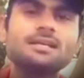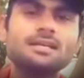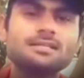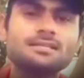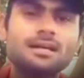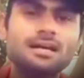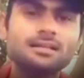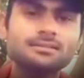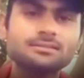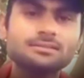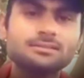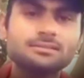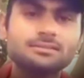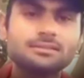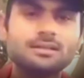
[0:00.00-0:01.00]
इंसान
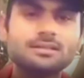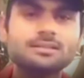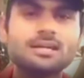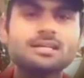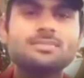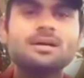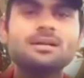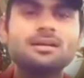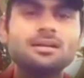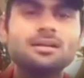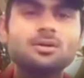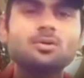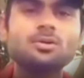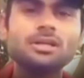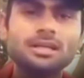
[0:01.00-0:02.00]
धरती आसमान
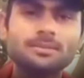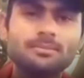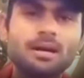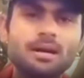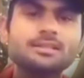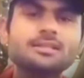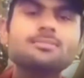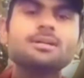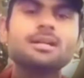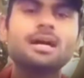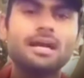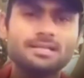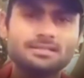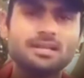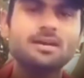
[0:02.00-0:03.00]
अलग होने के बाद ही
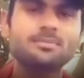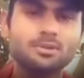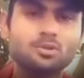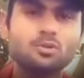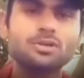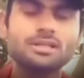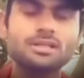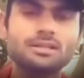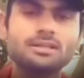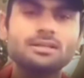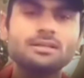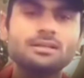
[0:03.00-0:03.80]
बना है इस्लाम के अकॉर्डिंग